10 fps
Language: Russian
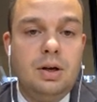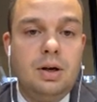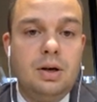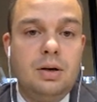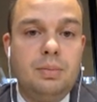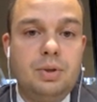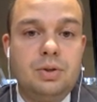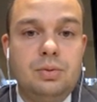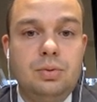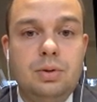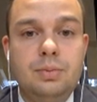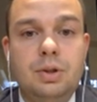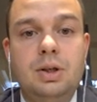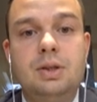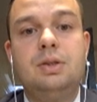А, по слухам, на
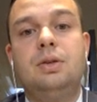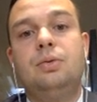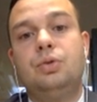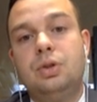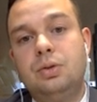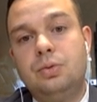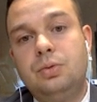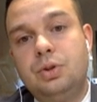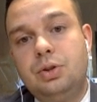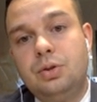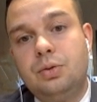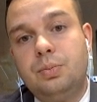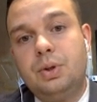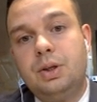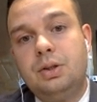Ясе уже утвержден
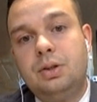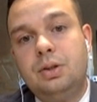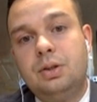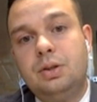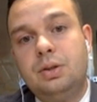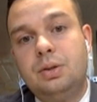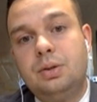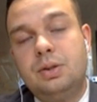проект э,